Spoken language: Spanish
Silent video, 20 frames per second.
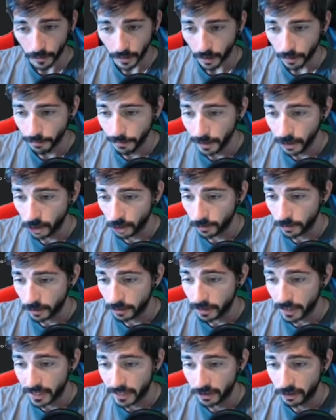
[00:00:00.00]
viendo cómo
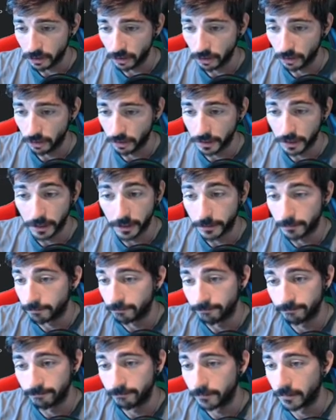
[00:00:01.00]
está esto... Eh,
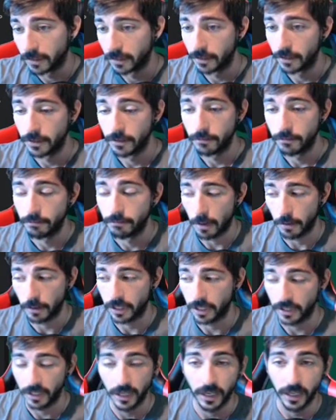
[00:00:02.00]
vamos a
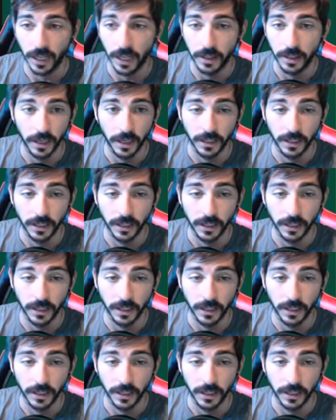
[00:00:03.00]
tener que hacer